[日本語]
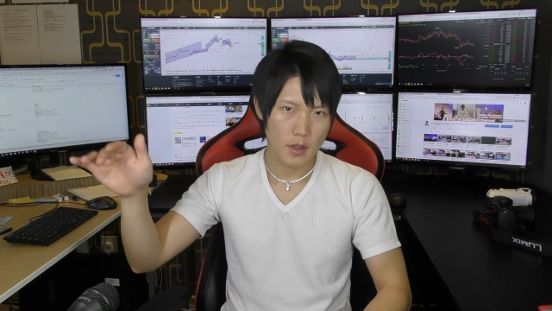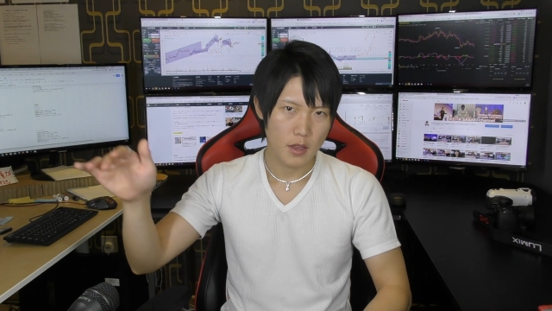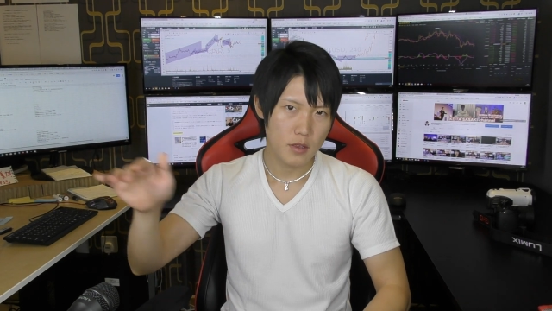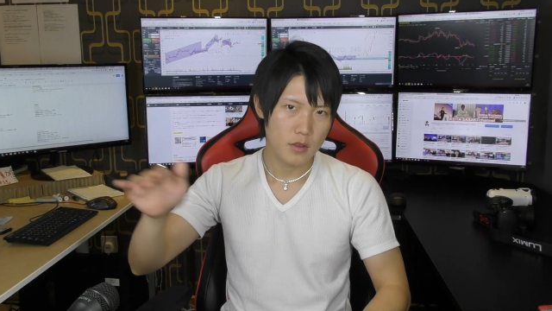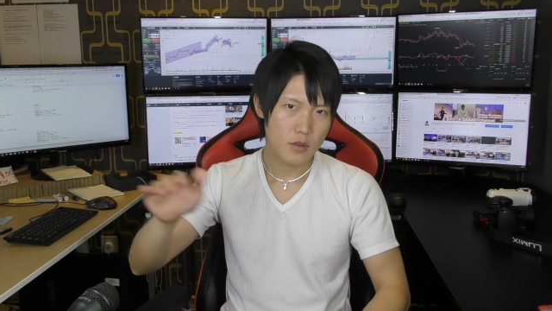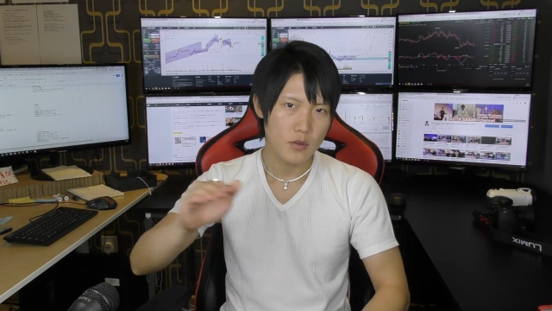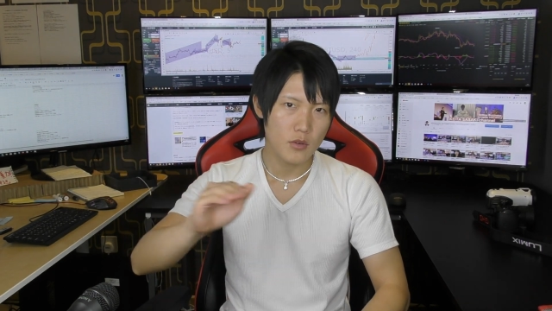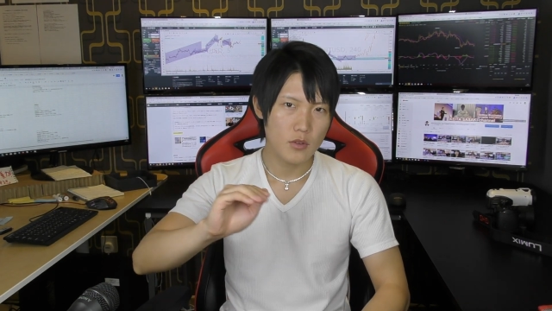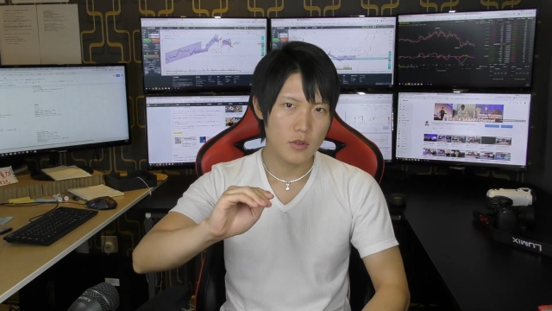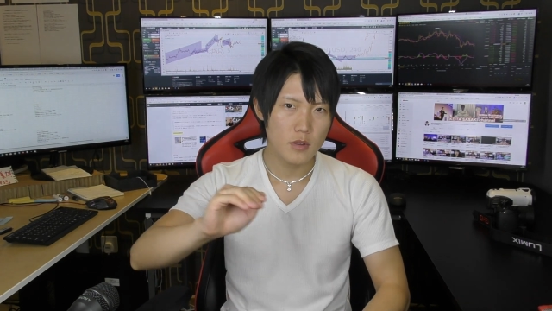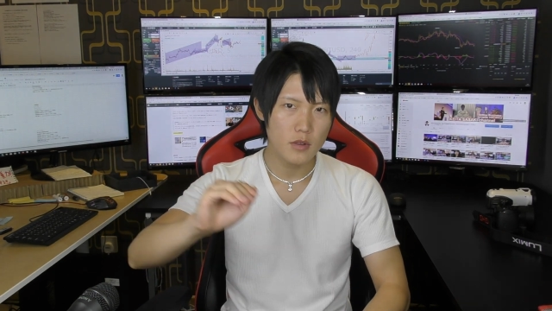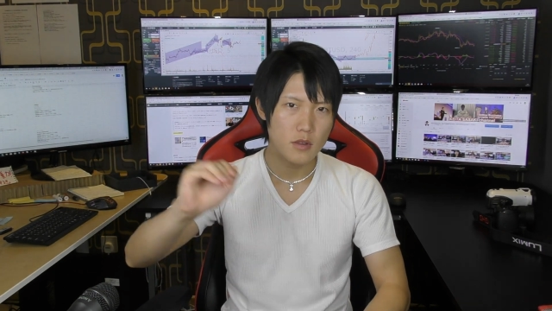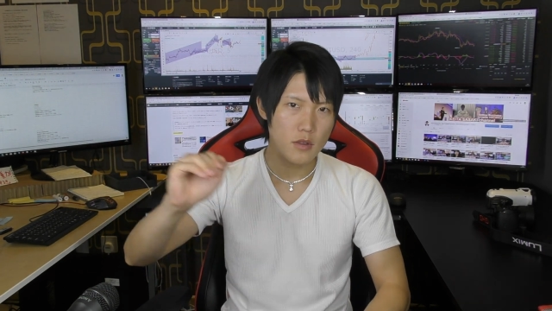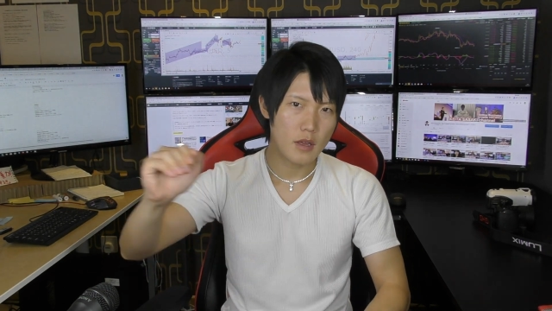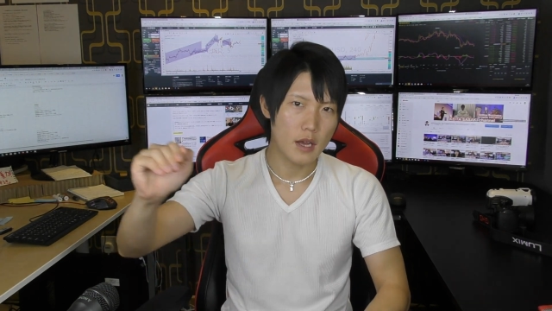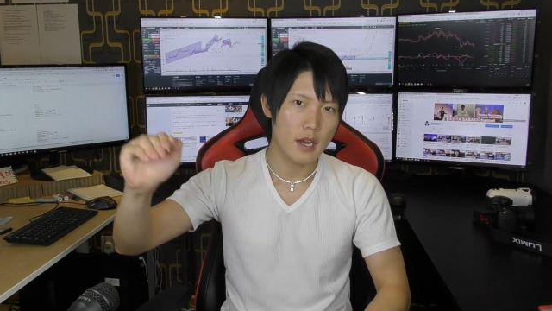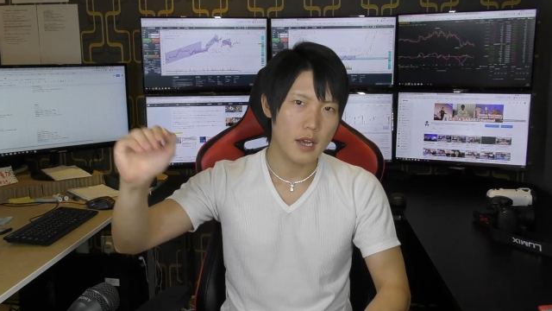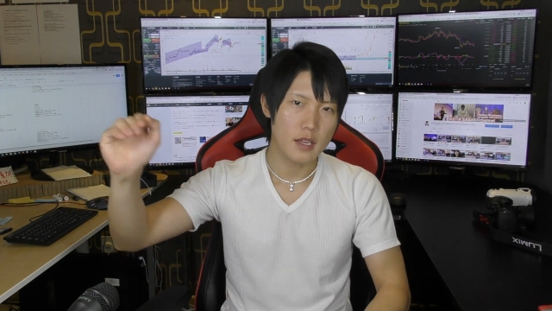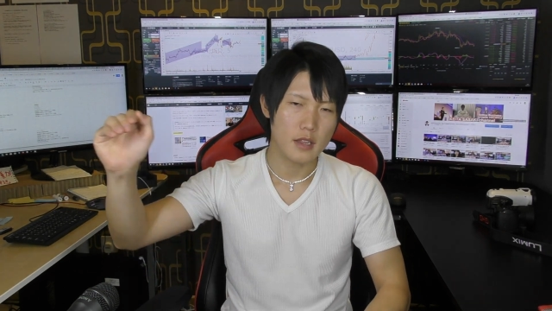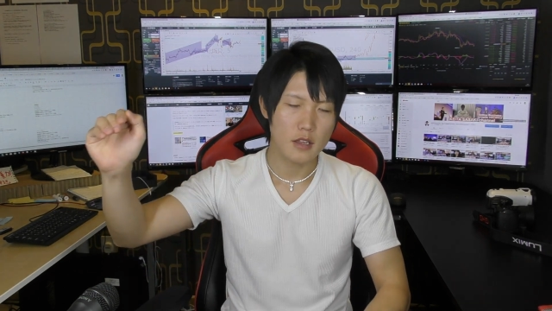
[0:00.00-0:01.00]
少しずつ
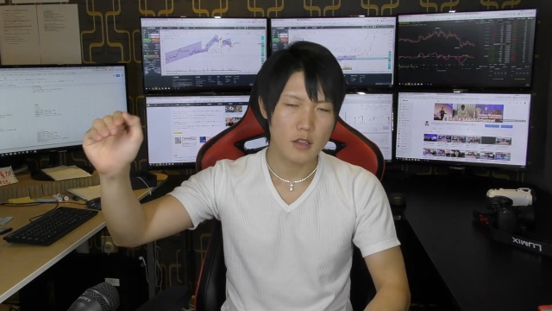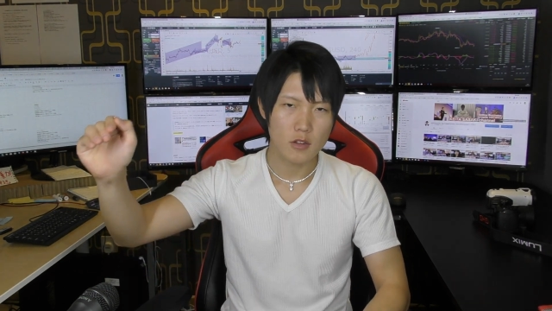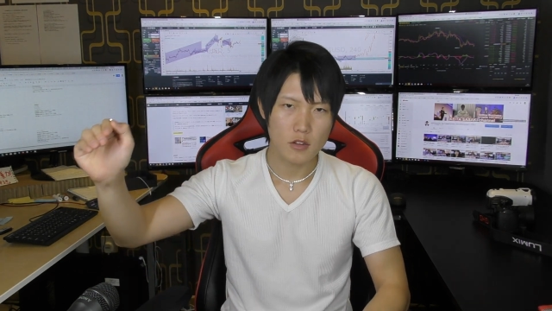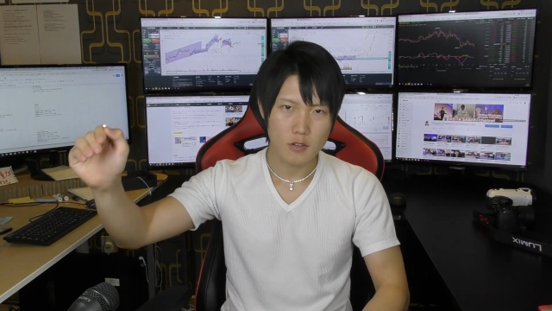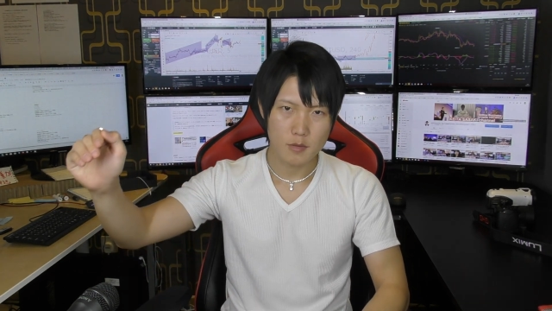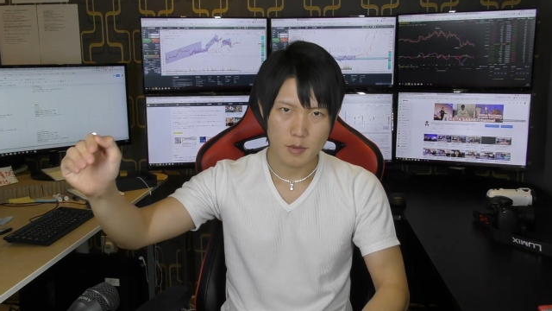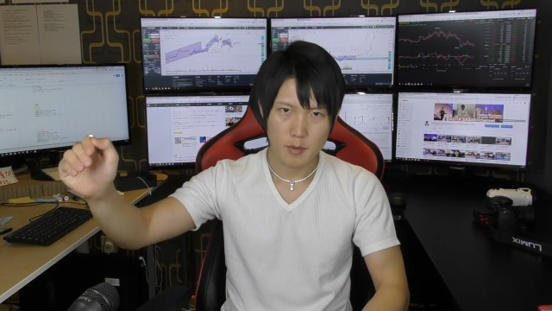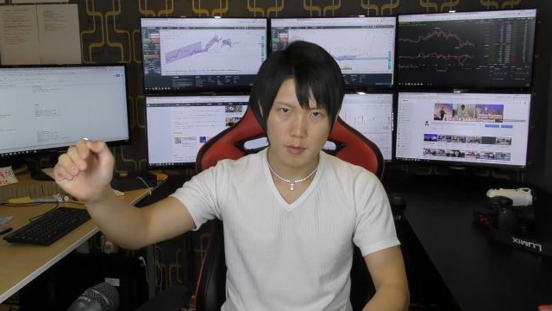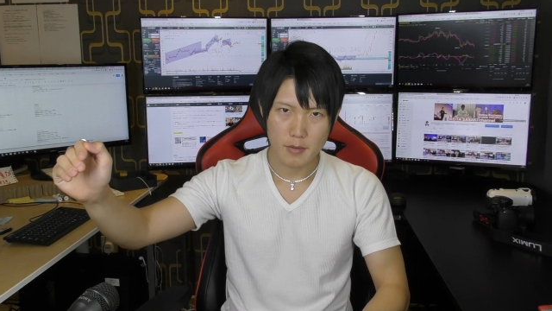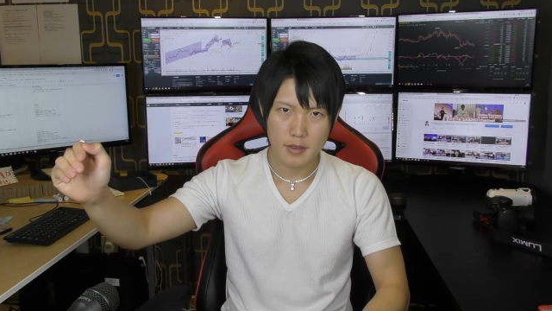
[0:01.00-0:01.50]
上がっていくと思い